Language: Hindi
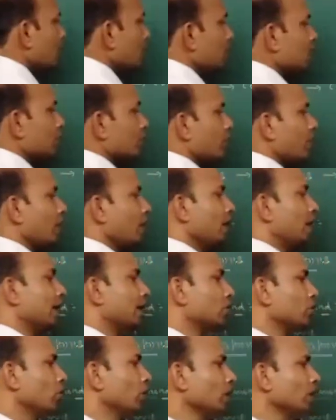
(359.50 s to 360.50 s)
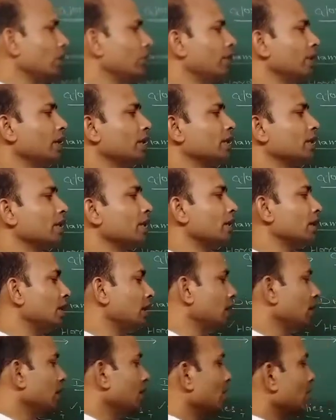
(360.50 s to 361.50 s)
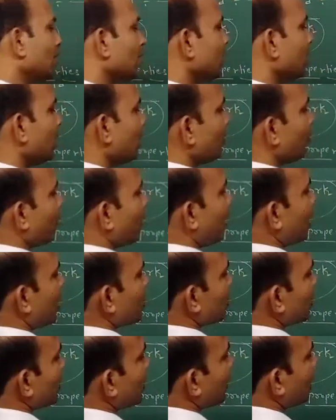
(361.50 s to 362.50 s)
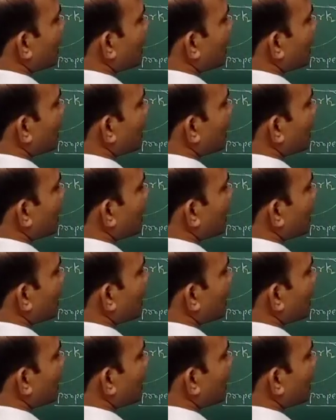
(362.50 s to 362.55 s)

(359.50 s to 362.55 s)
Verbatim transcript: इस फ्री इलेक्ट्रॉन की वजह से ही ग्रेफाइट जो है